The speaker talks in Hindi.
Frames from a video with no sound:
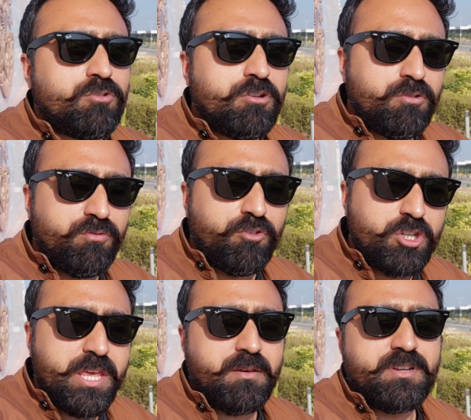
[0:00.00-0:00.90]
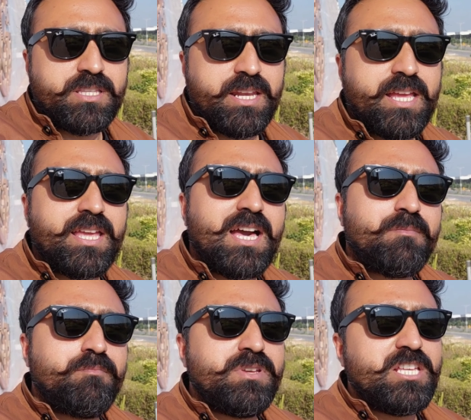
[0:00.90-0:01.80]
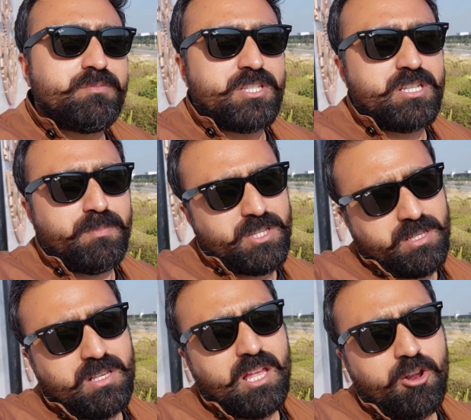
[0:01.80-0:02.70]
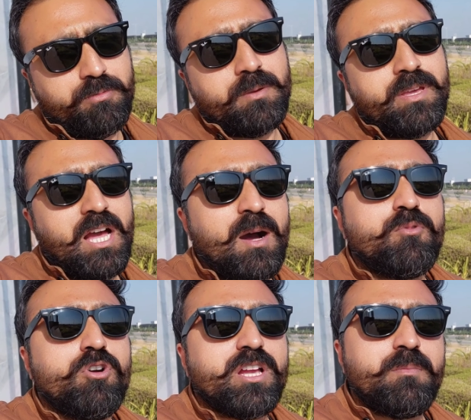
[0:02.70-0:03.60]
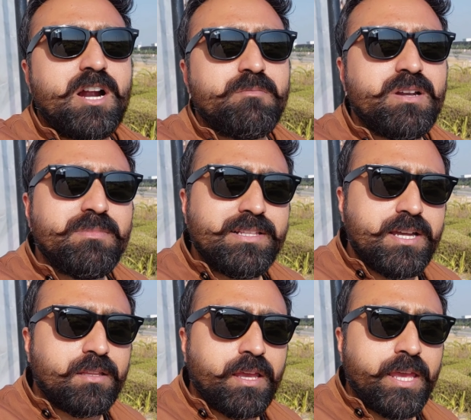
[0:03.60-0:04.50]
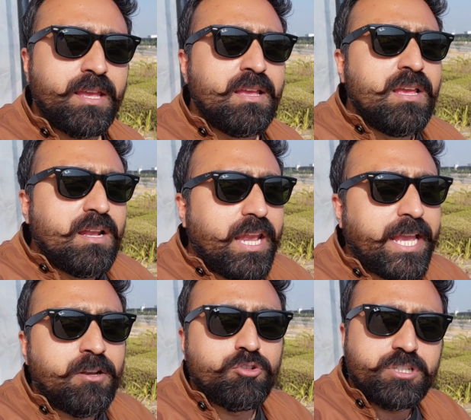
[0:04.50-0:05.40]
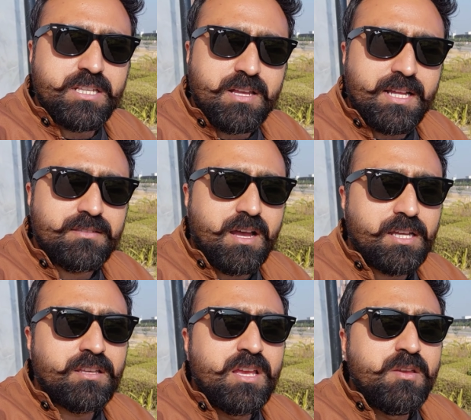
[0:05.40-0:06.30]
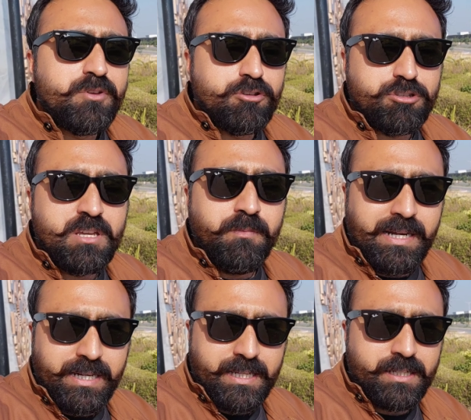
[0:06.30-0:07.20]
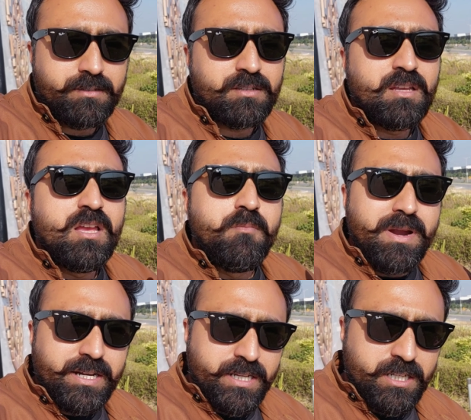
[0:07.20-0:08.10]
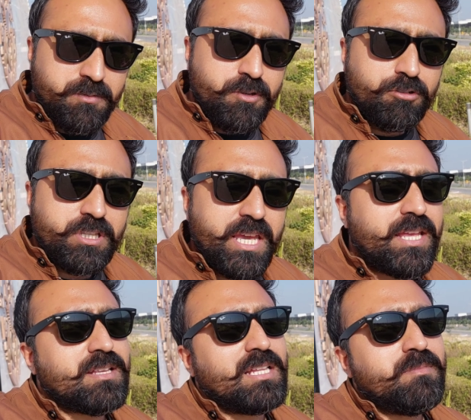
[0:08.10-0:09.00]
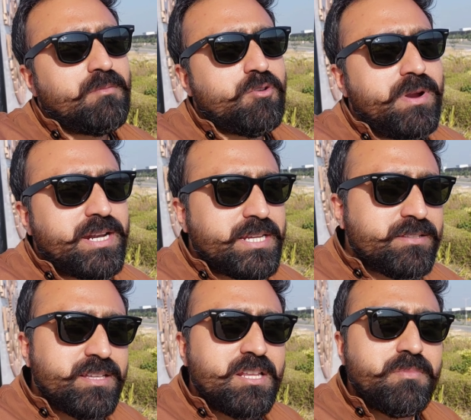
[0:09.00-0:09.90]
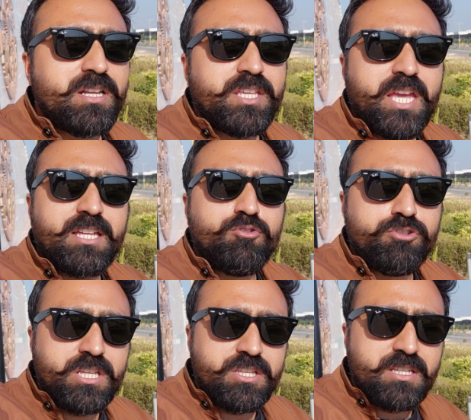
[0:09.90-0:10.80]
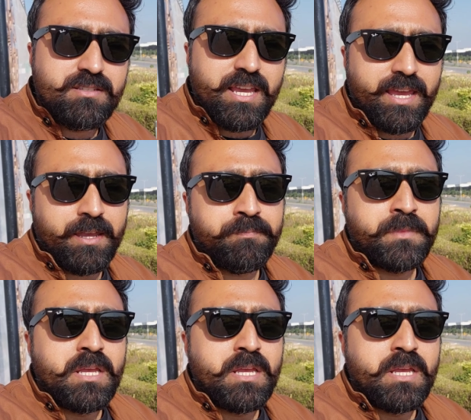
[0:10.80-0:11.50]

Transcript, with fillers: उन्होंने वो ये समझते रहे कि यार 20 पच्चीस पच्चीस हज़ार रुपये में आपको एक अपार्टमेंट मिल जाता है लेकिन उसके साथ साथ फिर उसकी मेंटेनेंस मेंटेनेंस भी होती है साथ में आपको मेंटेनेंस देनी पड़ती है दूसरी चीज़ ये है